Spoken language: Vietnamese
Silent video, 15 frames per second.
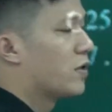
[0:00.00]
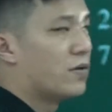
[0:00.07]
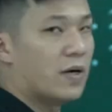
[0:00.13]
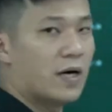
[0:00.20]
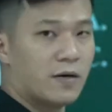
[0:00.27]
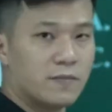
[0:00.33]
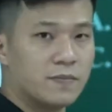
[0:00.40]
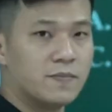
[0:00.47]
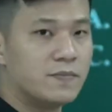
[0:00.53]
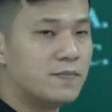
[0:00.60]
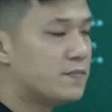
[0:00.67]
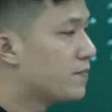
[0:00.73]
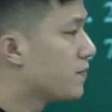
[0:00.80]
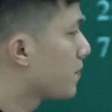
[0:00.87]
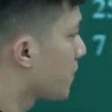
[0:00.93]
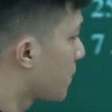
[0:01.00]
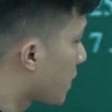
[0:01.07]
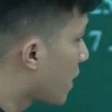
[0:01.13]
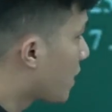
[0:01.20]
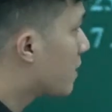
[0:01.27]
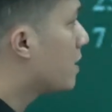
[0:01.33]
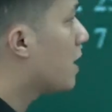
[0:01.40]
Đúng không?
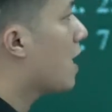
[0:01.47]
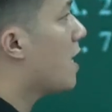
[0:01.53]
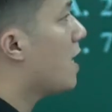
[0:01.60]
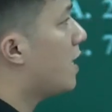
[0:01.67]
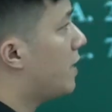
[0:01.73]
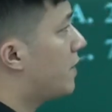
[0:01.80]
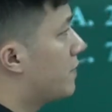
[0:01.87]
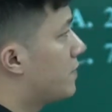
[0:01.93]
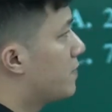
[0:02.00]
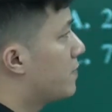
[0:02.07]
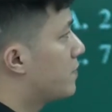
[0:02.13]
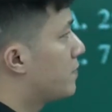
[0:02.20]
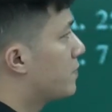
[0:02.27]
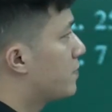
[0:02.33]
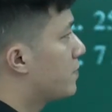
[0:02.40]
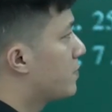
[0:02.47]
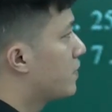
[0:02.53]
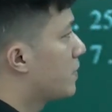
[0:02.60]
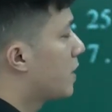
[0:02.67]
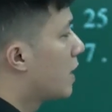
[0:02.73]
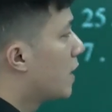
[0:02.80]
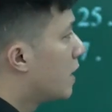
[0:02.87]
Thứ hai,
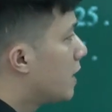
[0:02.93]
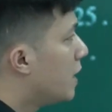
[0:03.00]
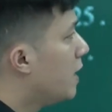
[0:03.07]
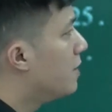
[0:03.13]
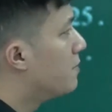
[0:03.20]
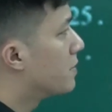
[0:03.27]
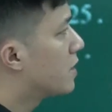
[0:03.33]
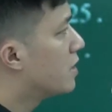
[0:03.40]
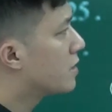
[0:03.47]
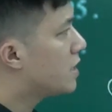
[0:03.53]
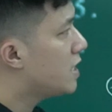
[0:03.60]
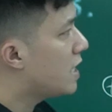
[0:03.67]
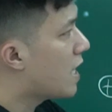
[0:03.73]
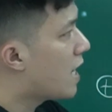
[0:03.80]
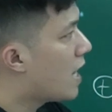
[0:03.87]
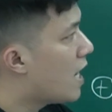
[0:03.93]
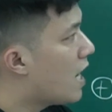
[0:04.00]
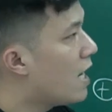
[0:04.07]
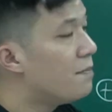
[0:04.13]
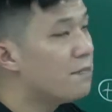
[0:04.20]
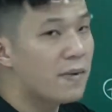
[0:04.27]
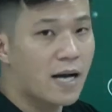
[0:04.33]
điểm cực trị là
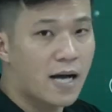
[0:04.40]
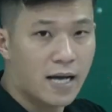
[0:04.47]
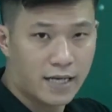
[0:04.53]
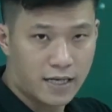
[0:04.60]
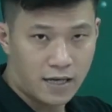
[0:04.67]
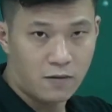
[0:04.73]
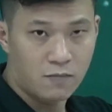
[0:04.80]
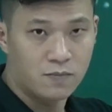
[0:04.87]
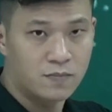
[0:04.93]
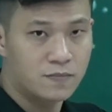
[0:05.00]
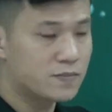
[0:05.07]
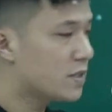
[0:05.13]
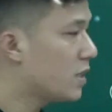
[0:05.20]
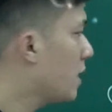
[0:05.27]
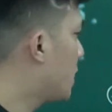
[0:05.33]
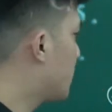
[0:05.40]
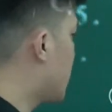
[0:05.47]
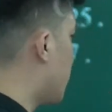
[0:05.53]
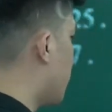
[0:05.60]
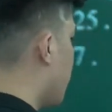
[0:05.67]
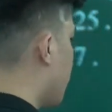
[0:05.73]
âm 20 tức là gì?